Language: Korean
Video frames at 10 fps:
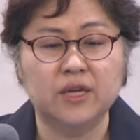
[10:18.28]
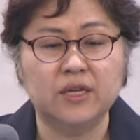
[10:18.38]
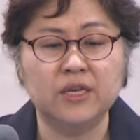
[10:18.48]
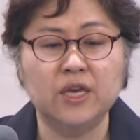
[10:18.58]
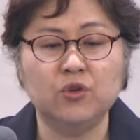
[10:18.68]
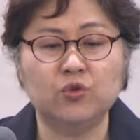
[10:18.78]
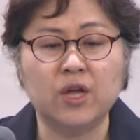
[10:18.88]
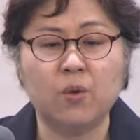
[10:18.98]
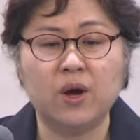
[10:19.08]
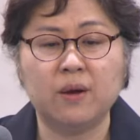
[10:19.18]
이에
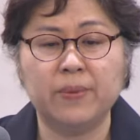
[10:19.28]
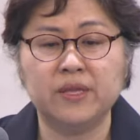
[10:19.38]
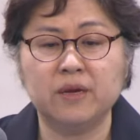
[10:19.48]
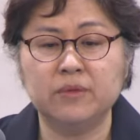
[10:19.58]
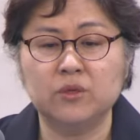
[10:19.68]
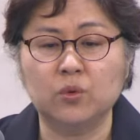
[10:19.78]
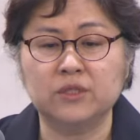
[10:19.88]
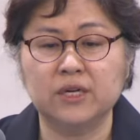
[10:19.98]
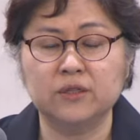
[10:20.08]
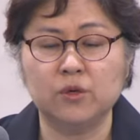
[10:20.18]
유다와 베냐민
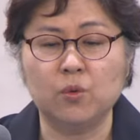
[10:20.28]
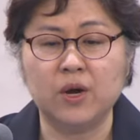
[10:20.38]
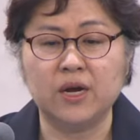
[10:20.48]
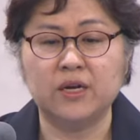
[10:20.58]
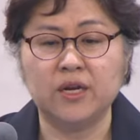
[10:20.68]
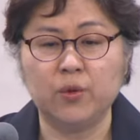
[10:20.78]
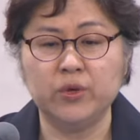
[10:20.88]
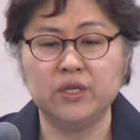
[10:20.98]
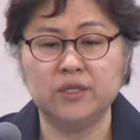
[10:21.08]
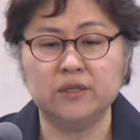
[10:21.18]
족장들과
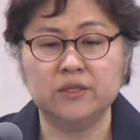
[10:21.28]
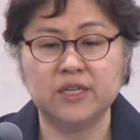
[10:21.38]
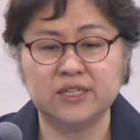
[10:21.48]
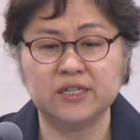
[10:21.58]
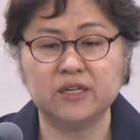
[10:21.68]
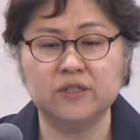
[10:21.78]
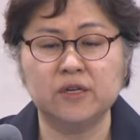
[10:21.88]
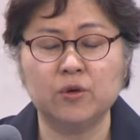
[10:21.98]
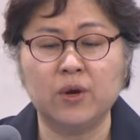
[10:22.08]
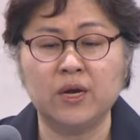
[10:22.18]
레위인
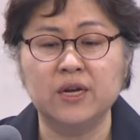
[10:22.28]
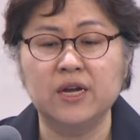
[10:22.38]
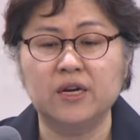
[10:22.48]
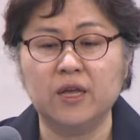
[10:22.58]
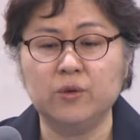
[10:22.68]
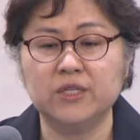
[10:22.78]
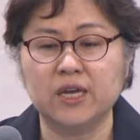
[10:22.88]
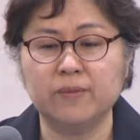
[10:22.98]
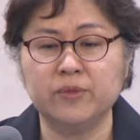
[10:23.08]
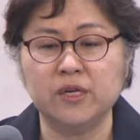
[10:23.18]
제사장들과 레위
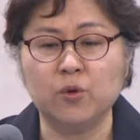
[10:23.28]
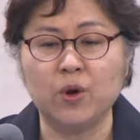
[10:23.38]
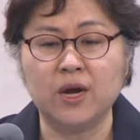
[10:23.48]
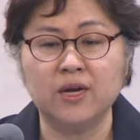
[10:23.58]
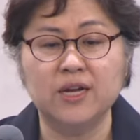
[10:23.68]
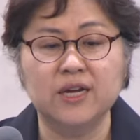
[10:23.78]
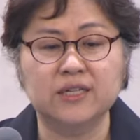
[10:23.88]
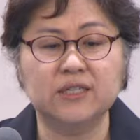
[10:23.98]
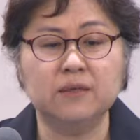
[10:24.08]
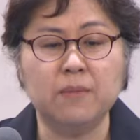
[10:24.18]
사람들과
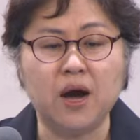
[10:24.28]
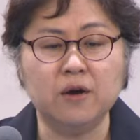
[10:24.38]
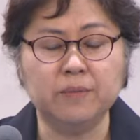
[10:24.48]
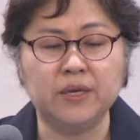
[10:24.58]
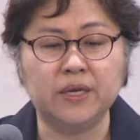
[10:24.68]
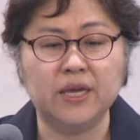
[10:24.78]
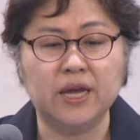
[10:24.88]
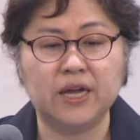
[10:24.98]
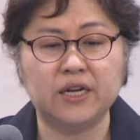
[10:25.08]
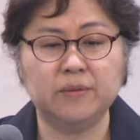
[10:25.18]
그 마음이
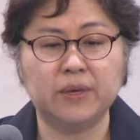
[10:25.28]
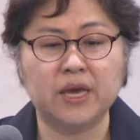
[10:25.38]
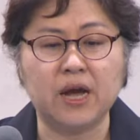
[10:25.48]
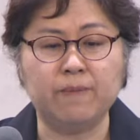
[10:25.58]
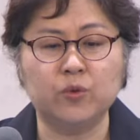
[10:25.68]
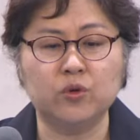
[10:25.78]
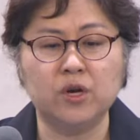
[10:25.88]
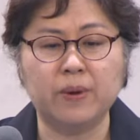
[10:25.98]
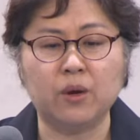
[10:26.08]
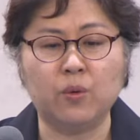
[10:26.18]
하나님께 감동을
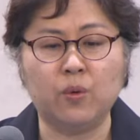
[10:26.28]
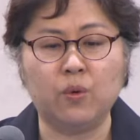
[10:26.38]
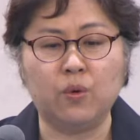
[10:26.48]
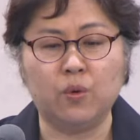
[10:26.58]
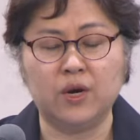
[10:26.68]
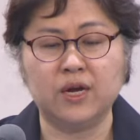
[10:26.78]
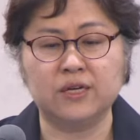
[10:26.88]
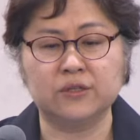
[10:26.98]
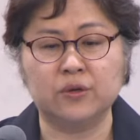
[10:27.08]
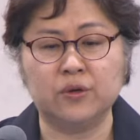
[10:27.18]
받고
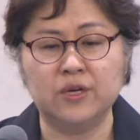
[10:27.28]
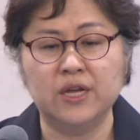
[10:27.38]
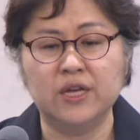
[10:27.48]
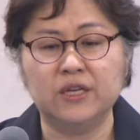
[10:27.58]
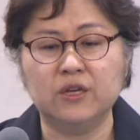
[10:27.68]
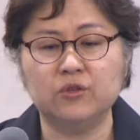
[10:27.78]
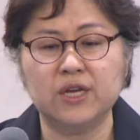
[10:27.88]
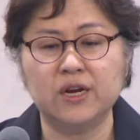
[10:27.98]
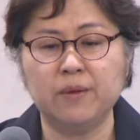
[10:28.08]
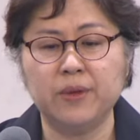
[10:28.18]
올라가서
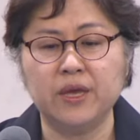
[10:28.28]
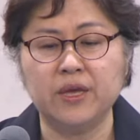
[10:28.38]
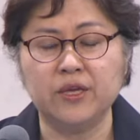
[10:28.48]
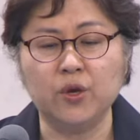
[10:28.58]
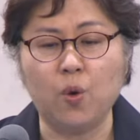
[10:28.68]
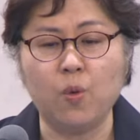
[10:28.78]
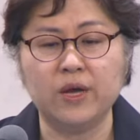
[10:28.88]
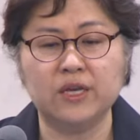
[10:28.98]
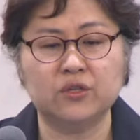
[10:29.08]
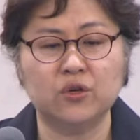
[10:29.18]
예루살렘에
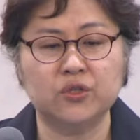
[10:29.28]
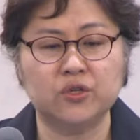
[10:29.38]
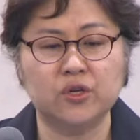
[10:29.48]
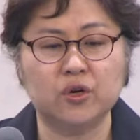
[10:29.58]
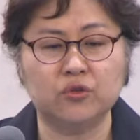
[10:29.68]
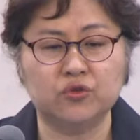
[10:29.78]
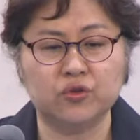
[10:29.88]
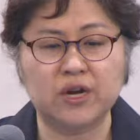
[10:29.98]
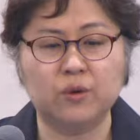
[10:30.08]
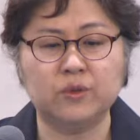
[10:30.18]
여호와의 성전을
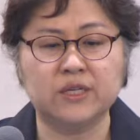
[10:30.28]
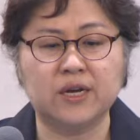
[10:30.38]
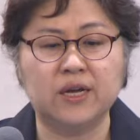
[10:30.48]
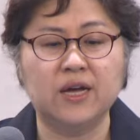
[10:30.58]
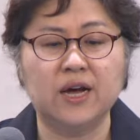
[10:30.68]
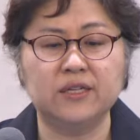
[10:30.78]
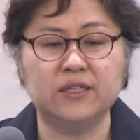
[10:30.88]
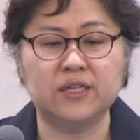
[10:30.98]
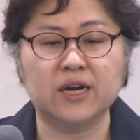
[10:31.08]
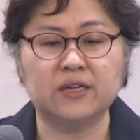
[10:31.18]
건축하고자 하는
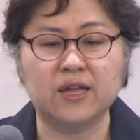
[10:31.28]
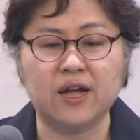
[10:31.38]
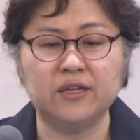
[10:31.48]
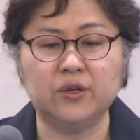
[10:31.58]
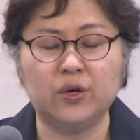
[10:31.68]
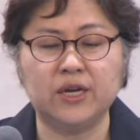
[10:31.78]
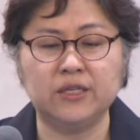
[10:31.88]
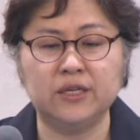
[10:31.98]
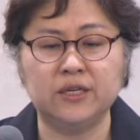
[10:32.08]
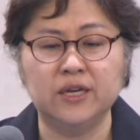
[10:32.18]
자가 다
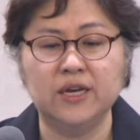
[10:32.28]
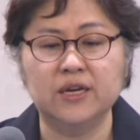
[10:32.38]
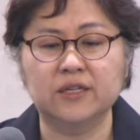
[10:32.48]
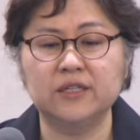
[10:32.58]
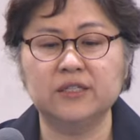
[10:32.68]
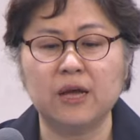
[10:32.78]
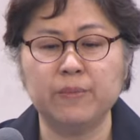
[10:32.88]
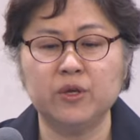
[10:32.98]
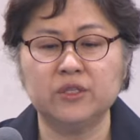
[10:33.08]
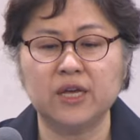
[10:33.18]
일어나니 그
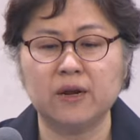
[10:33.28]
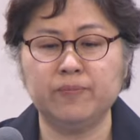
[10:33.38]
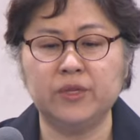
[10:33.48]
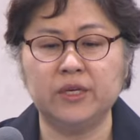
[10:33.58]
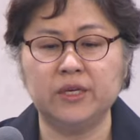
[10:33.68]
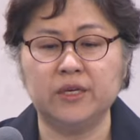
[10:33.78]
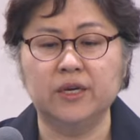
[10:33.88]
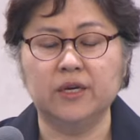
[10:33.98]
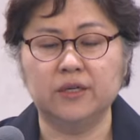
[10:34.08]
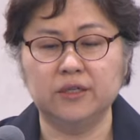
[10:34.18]
사면 사람들이
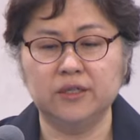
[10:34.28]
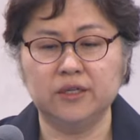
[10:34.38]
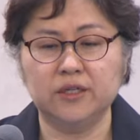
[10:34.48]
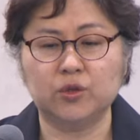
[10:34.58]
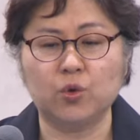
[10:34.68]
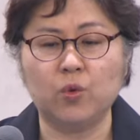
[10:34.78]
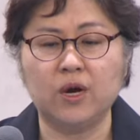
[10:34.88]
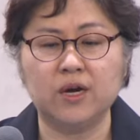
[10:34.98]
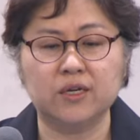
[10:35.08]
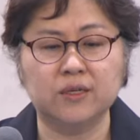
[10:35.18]

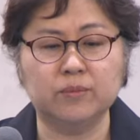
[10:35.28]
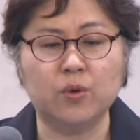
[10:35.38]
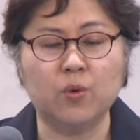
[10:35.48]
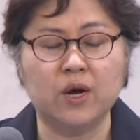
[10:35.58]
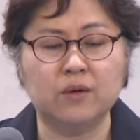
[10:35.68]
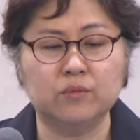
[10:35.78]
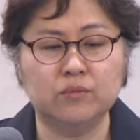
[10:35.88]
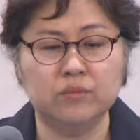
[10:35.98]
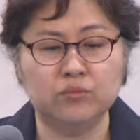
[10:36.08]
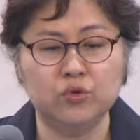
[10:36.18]
은그릇과 금과
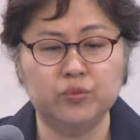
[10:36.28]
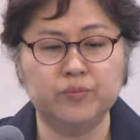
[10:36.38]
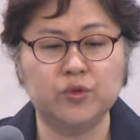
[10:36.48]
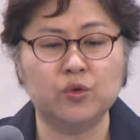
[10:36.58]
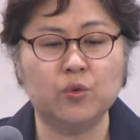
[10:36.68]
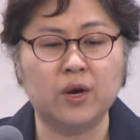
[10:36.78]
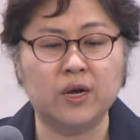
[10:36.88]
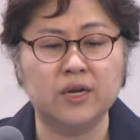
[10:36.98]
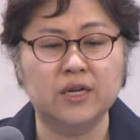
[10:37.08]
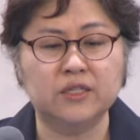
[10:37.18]
물품들과
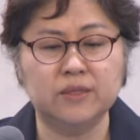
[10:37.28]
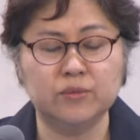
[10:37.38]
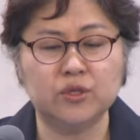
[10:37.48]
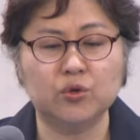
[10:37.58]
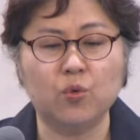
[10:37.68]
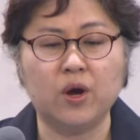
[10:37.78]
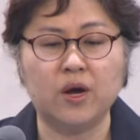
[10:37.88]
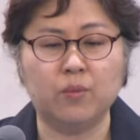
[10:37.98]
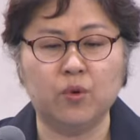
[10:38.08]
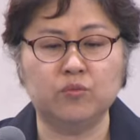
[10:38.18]

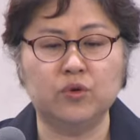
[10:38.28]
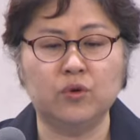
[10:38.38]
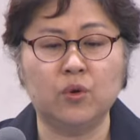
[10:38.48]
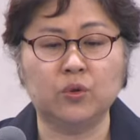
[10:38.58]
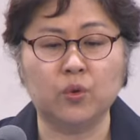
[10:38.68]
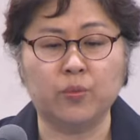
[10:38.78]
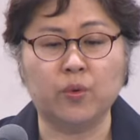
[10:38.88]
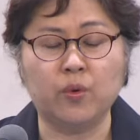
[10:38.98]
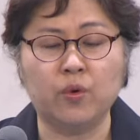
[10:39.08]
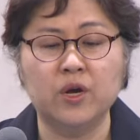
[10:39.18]
짐승과 보물로
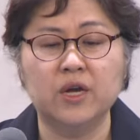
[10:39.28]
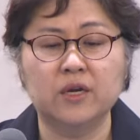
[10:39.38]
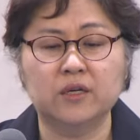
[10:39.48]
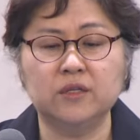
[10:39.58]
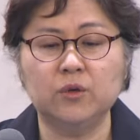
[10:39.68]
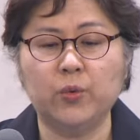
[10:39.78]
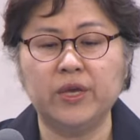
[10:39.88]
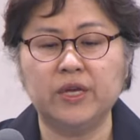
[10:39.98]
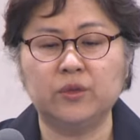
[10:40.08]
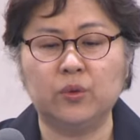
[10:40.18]
돕고 그
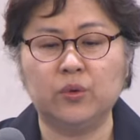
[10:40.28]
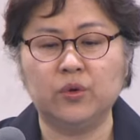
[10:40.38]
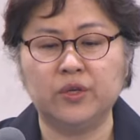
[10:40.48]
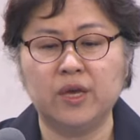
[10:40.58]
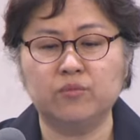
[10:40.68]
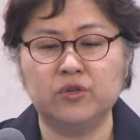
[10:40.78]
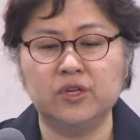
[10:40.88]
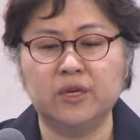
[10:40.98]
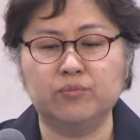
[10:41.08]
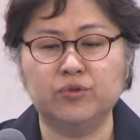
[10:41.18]
외에도 예물을
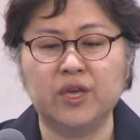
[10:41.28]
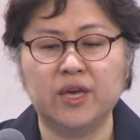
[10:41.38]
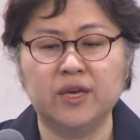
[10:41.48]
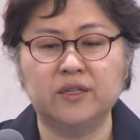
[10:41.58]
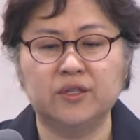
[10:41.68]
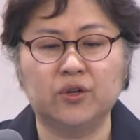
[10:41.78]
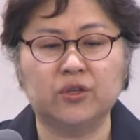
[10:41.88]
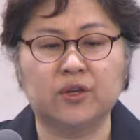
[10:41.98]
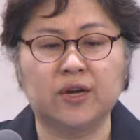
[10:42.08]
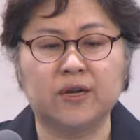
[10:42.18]
기쁘게
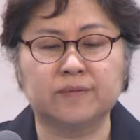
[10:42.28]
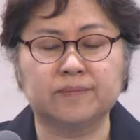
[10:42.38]
드렸더라.